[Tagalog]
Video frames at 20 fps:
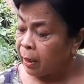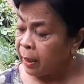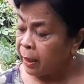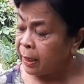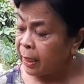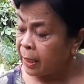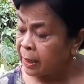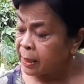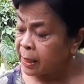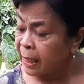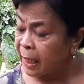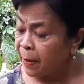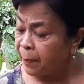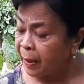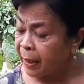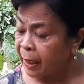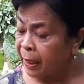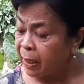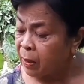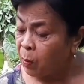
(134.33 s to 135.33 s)
Ah, hindi
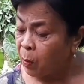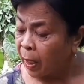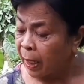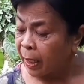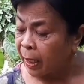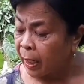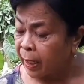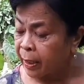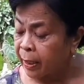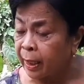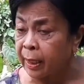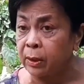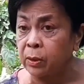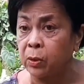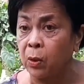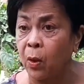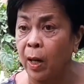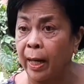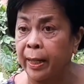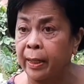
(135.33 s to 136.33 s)
sila maniniwala na
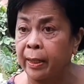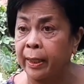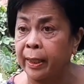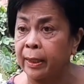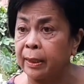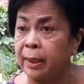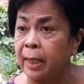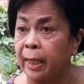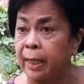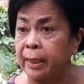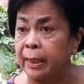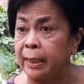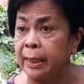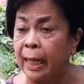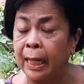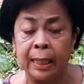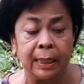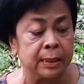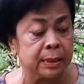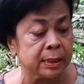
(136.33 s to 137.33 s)
ito ay red
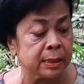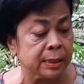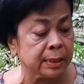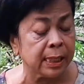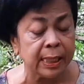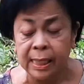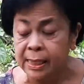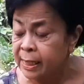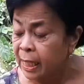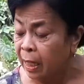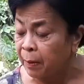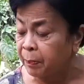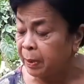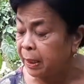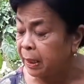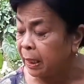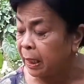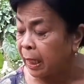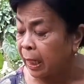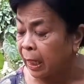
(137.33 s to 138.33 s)
cardinal.
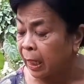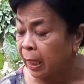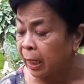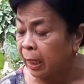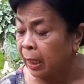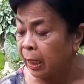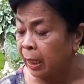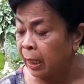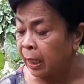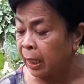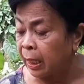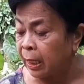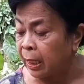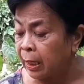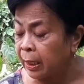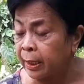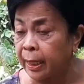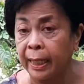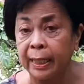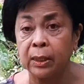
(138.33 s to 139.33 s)
Sinasabi nila
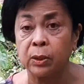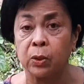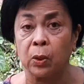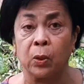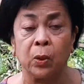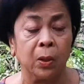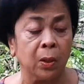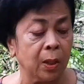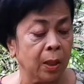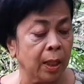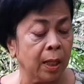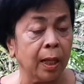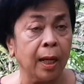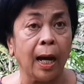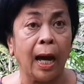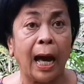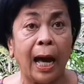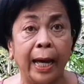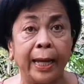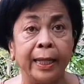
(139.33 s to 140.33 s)
na ito
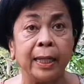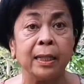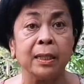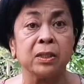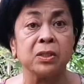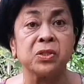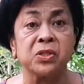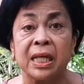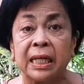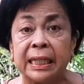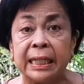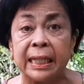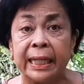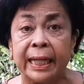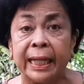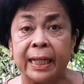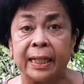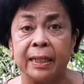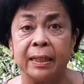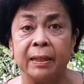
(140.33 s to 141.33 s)
ay
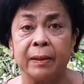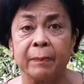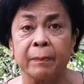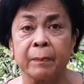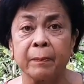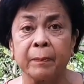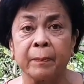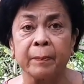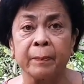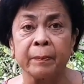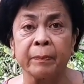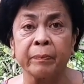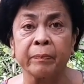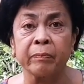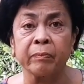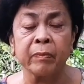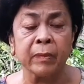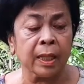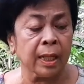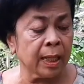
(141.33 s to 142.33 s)
cherry red.
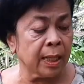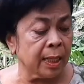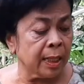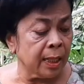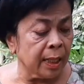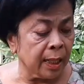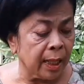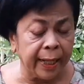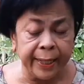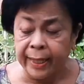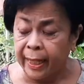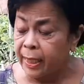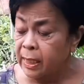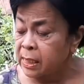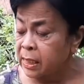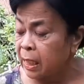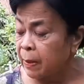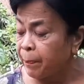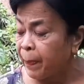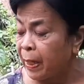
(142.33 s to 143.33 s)
Kaya
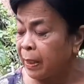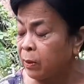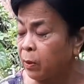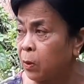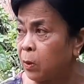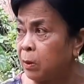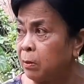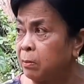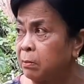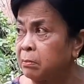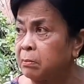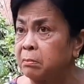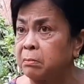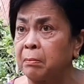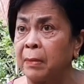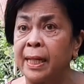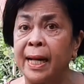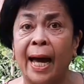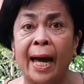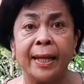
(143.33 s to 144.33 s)
naisipan kong
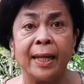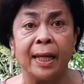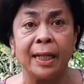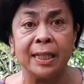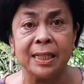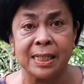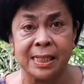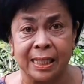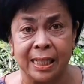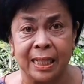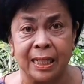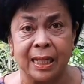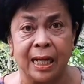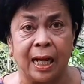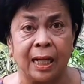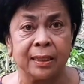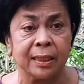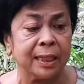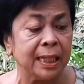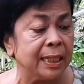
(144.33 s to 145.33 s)
mananaliksik
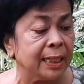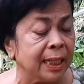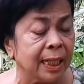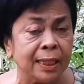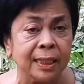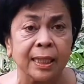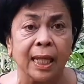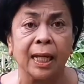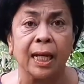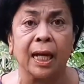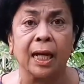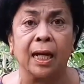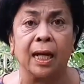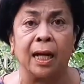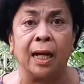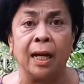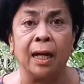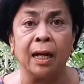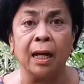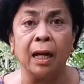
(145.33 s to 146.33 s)
at tingnan
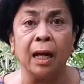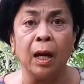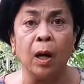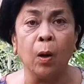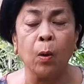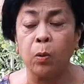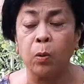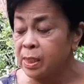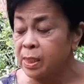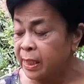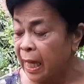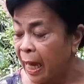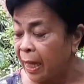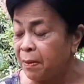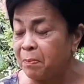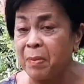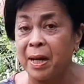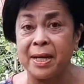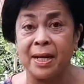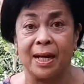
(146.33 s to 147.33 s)
talaga kung
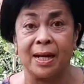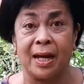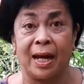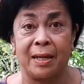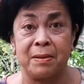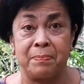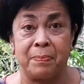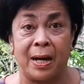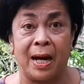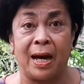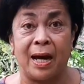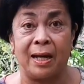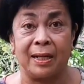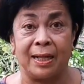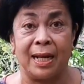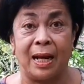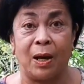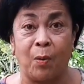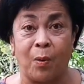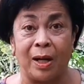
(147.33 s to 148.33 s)
saan ba nagkaiba
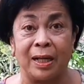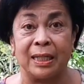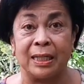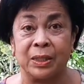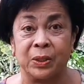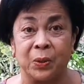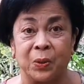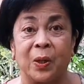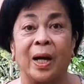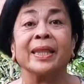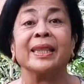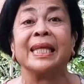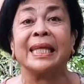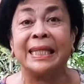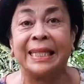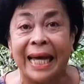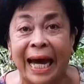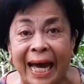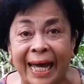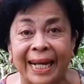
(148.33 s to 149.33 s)
ang dalawang ito at
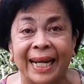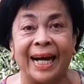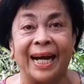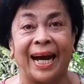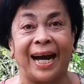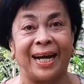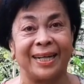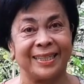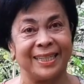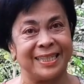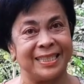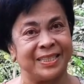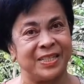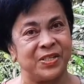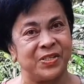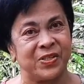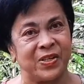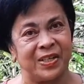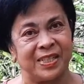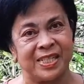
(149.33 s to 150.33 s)
yan ang aking
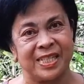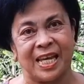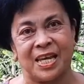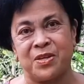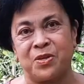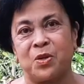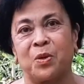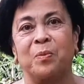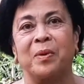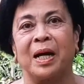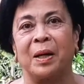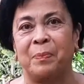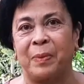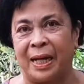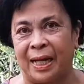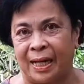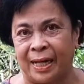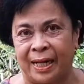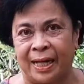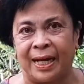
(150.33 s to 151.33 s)
isishare sa inyo mga
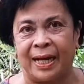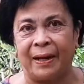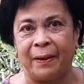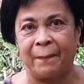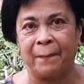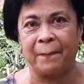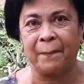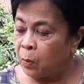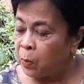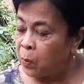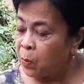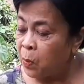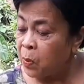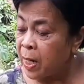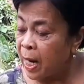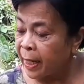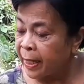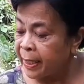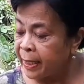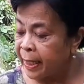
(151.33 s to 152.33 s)
palangga.
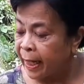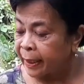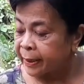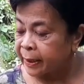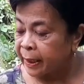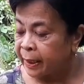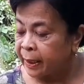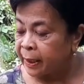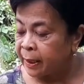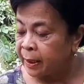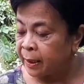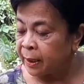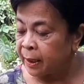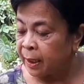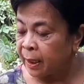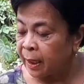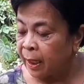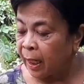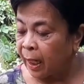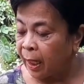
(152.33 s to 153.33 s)
Uunahin natin
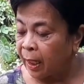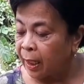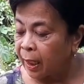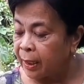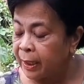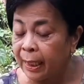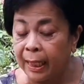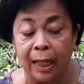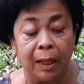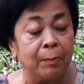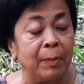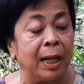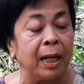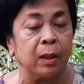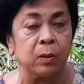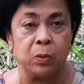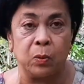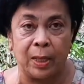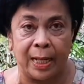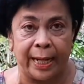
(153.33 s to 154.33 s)
ang kanilang
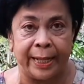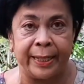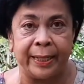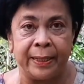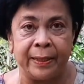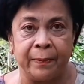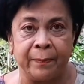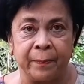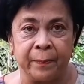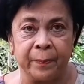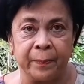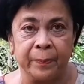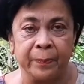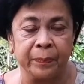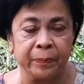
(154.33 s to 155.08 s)
mga kulay.